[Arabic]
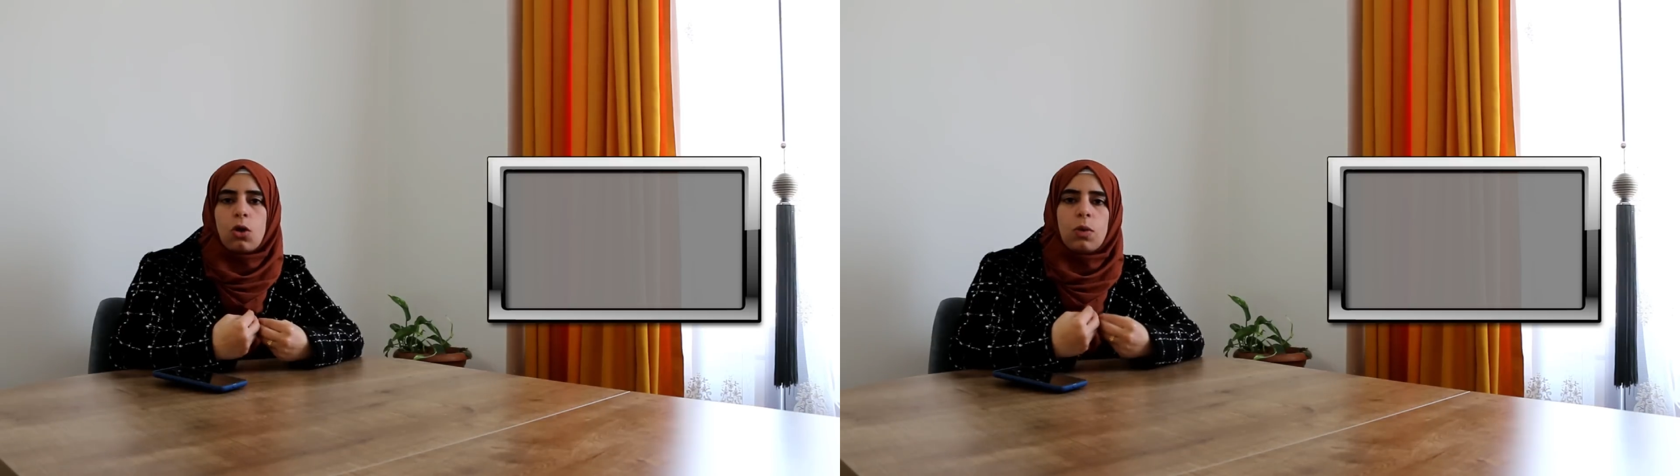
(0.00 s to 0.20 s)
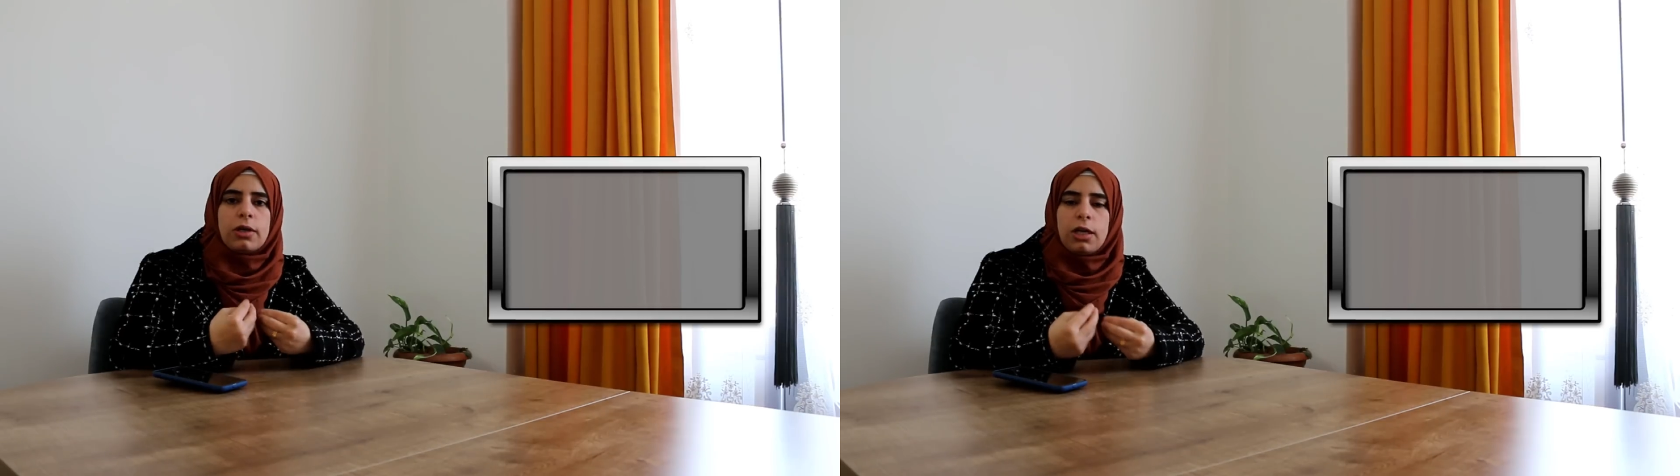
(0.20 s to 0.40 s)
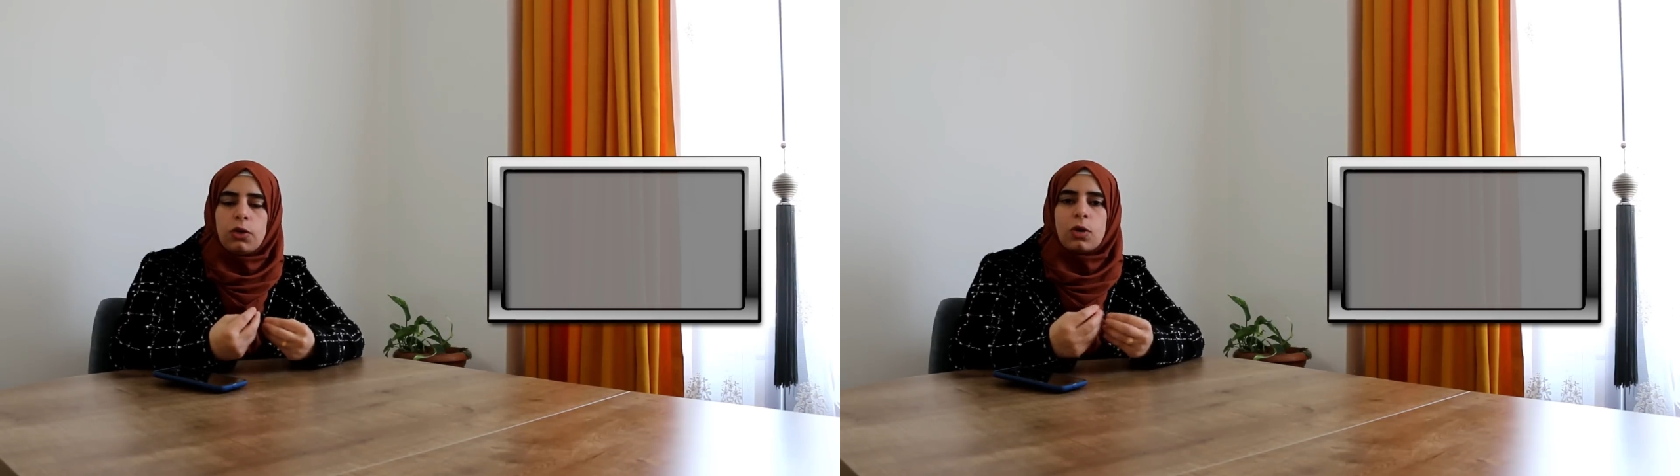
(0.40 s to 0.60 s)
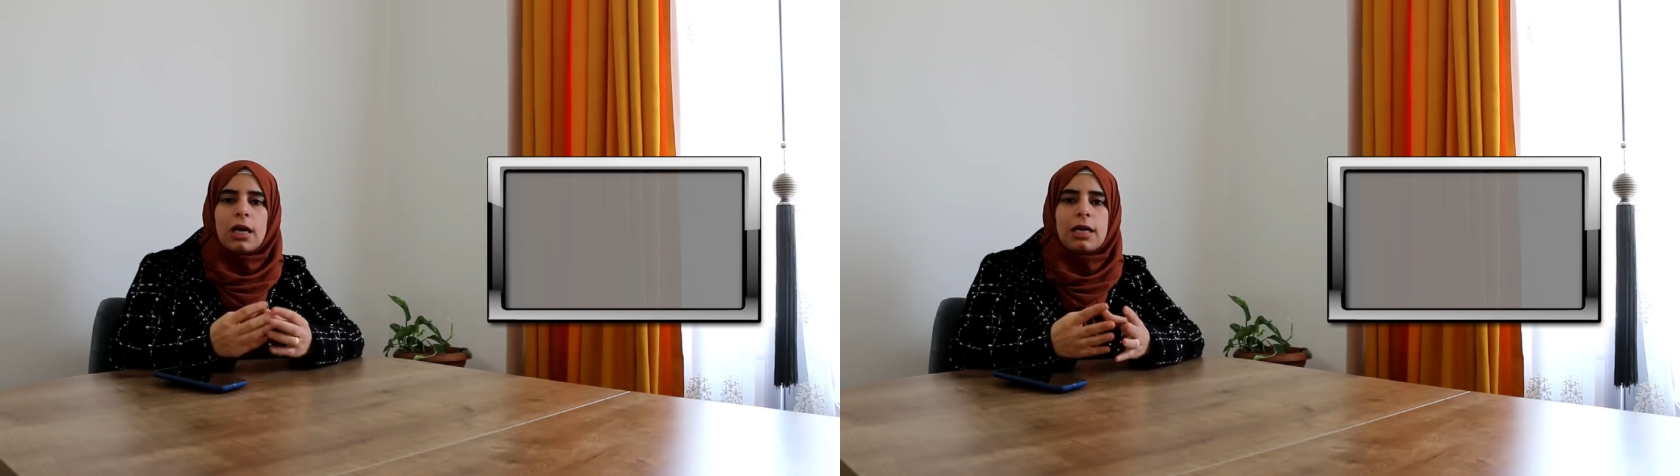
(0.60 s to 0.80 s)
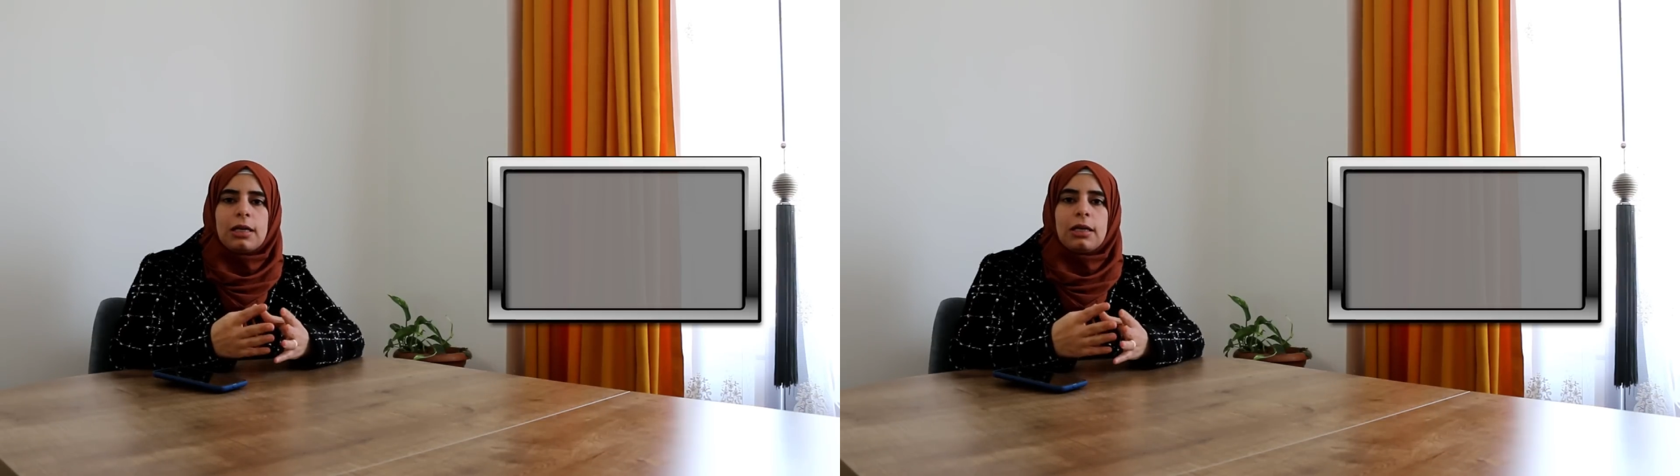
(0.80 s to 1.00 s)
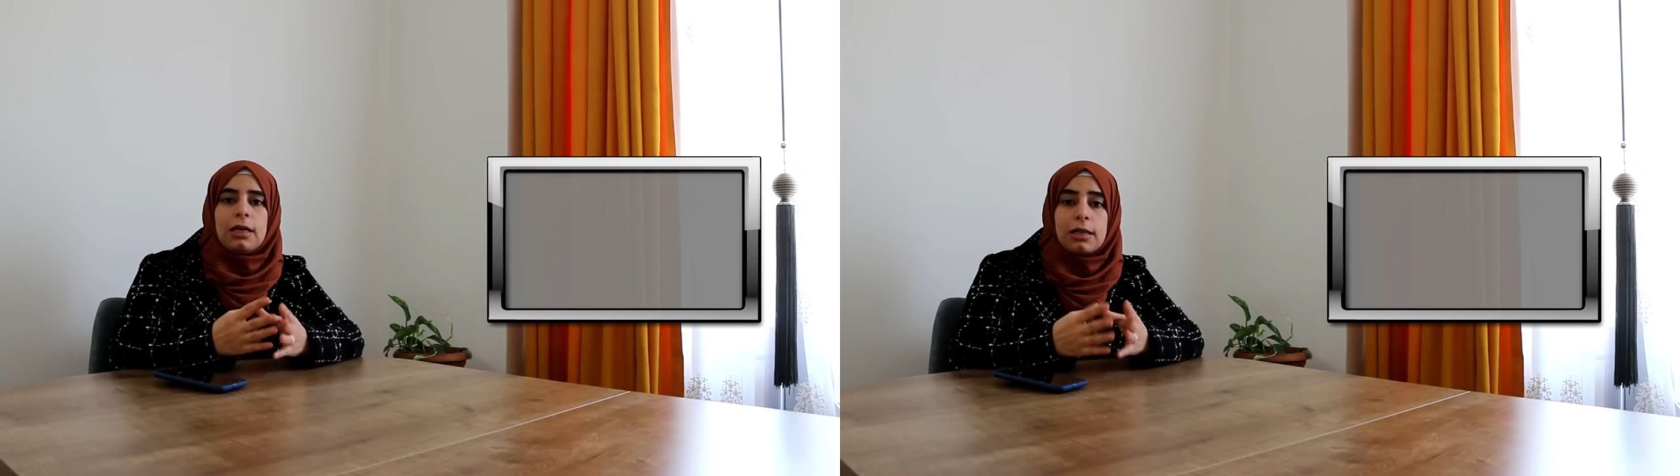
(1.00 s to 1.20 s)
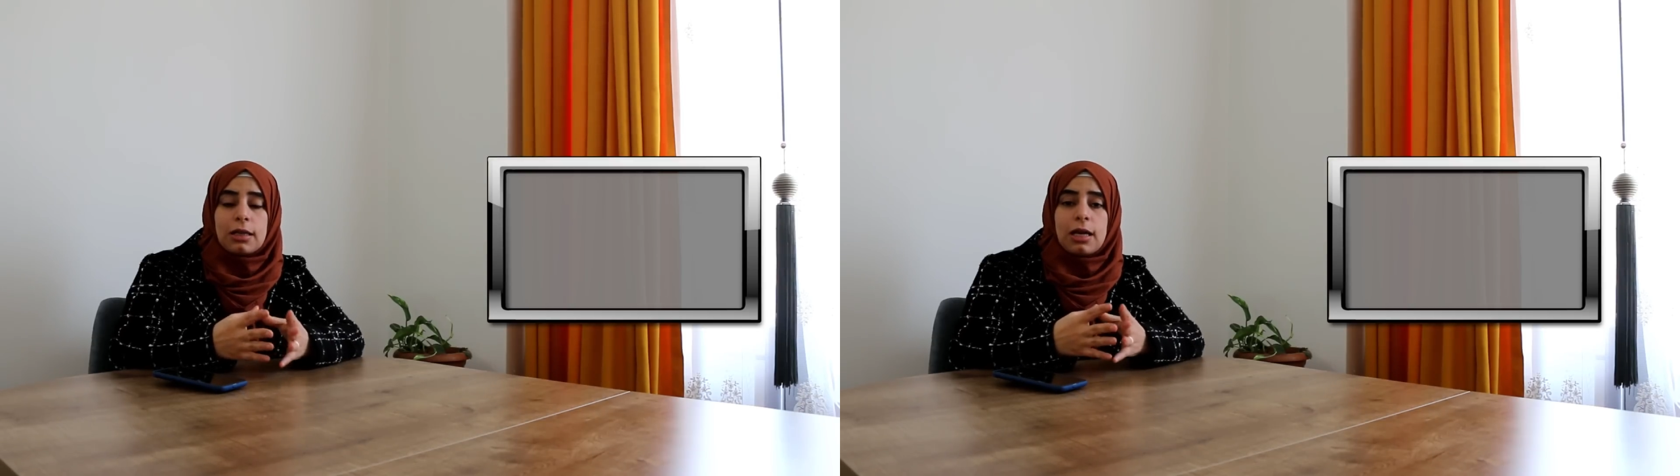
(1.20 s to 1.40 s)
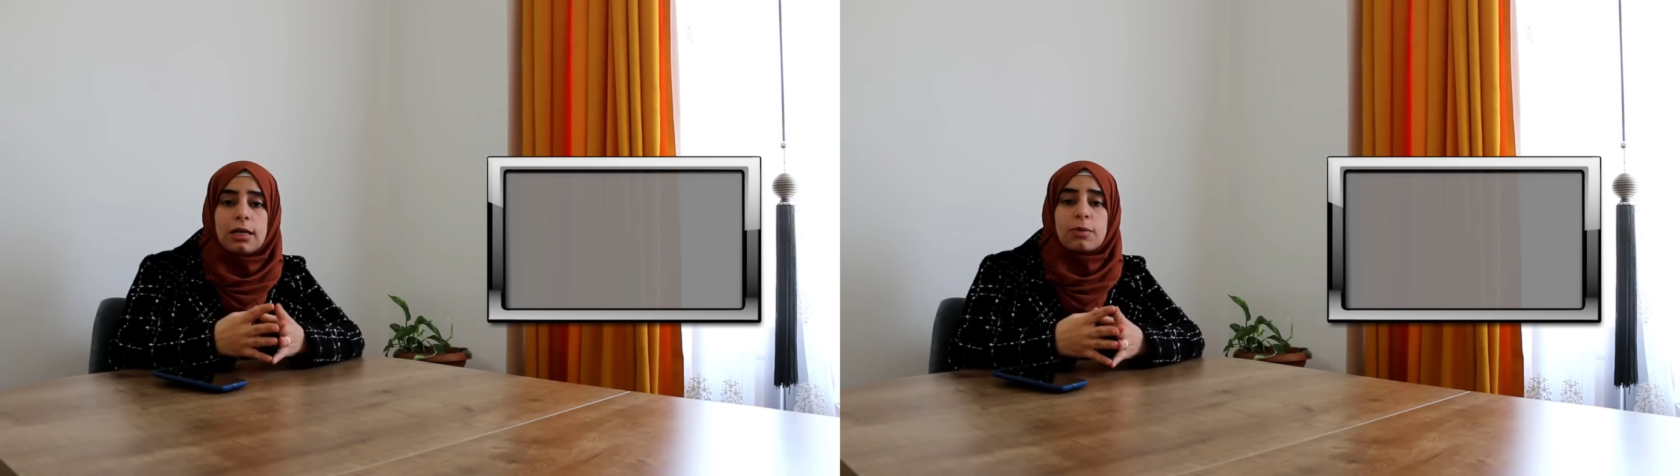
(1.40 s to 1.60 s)
ونحن أهل
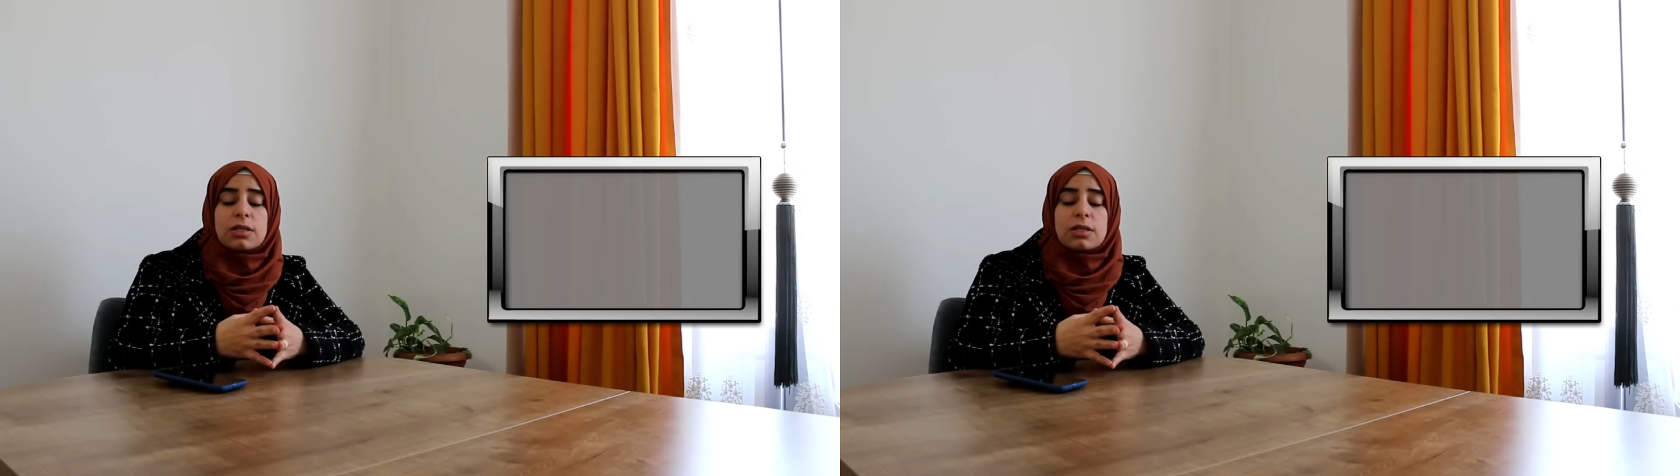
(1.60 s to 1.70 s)
لذلك